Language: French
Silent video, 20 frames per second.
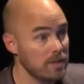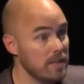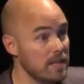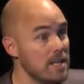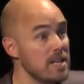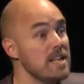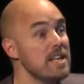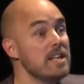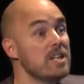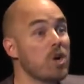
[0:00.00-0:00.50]
Euh,
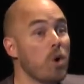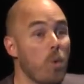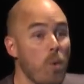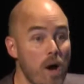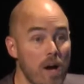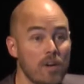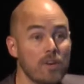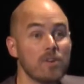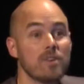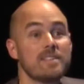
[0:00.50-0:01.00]
il
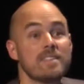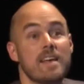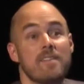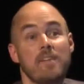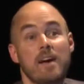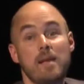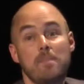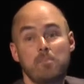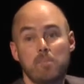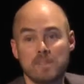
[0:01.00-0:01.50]
croit que ça
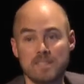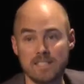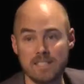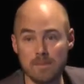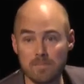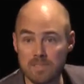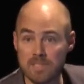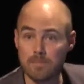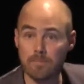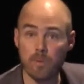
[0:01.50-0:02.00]
va être
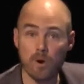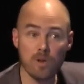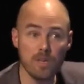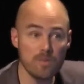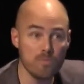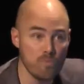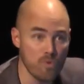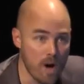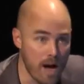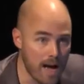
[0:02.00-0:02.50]
possible, ce n'est pas
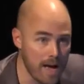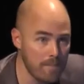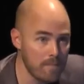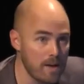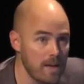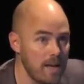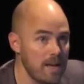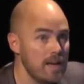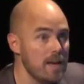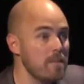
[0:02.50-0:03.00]
immuable,
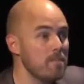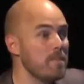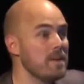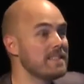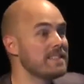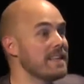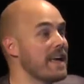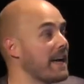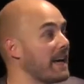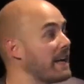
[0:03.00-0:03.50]
mais
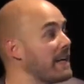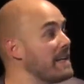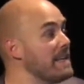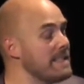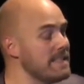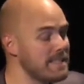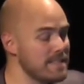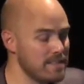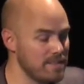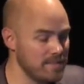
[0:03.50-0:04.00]
que ça
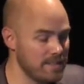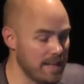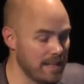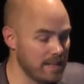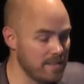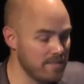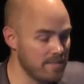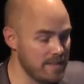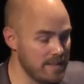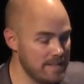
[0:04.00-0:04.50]
risque
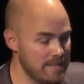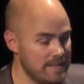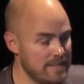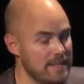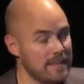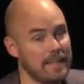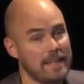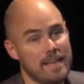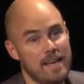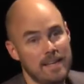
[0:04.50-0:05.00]
d'arriver
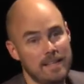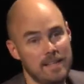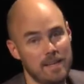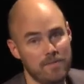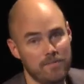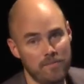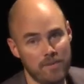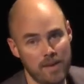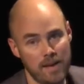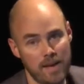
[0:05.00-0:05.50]
si rien n'est
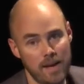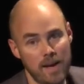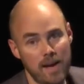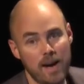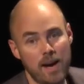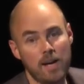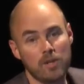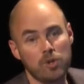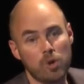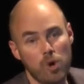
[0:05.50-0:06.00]
fait,
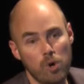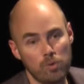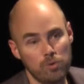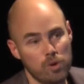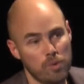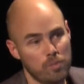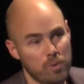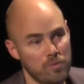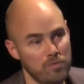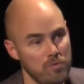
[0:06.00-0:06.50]
entre autres
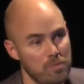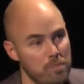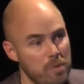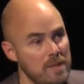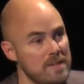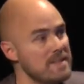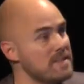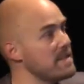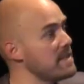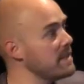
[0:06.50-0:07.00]
d'un point de vue
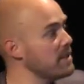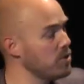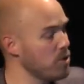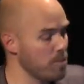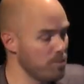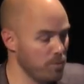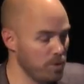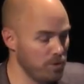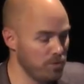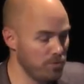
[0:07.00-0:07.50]
politique et
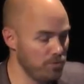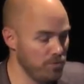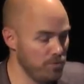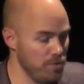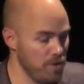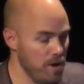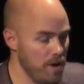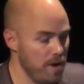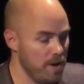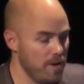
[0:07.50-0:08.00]
d'un point de
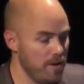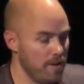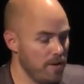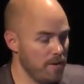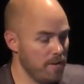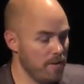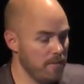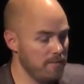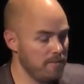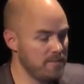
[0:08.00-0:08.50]
vue
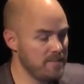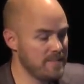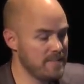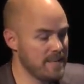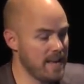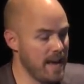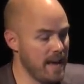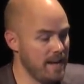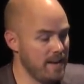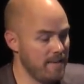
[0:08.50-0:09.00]
euh,
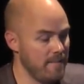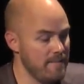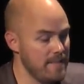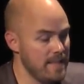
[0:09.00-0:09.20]
fiscal.